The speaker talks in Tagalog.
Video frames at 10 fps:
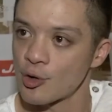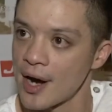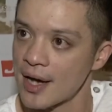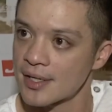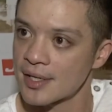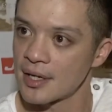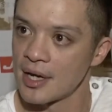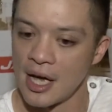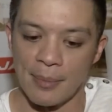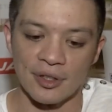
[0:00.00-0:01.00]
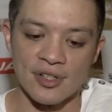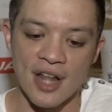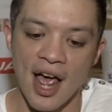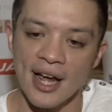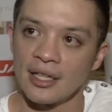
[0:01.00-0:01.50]
tracks, but there's
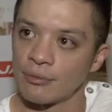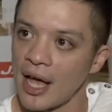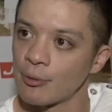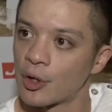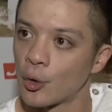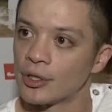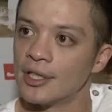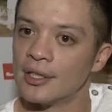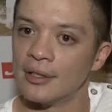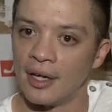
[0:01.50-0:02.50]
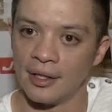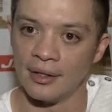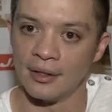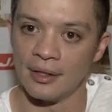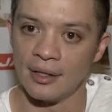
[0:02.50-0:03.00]
nine, nine recorded in,
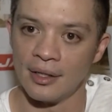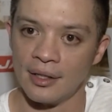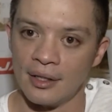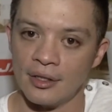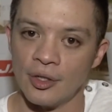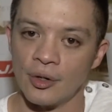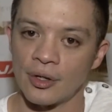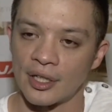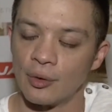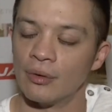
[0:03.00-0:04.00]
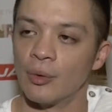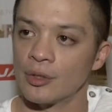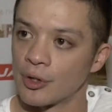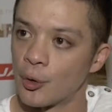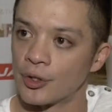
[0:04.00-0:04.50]
in, in New York and
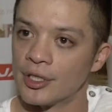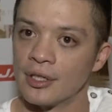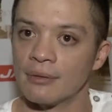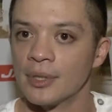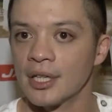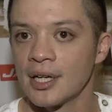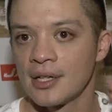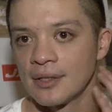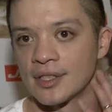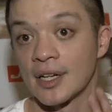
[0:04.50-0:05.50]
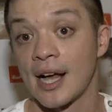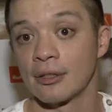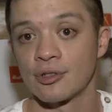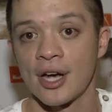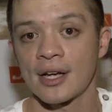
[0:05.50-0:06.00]
one recorded here in Manila, the
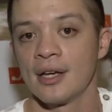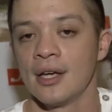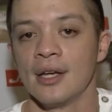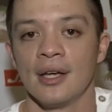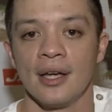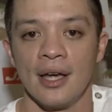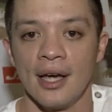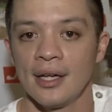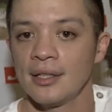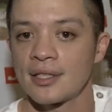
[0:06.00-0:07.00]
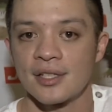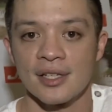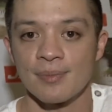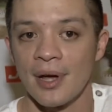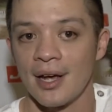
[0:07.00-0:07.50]
Tagalog track. And it's
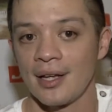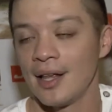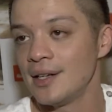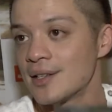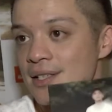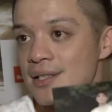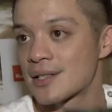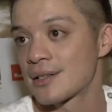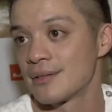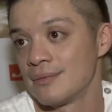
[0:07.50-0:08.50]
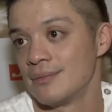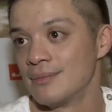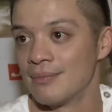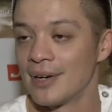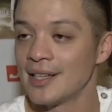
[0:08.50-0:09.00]
just my latest,
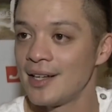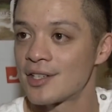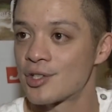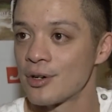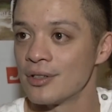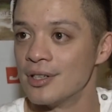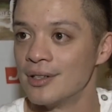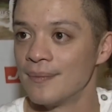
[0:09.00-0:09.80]
my latest journey.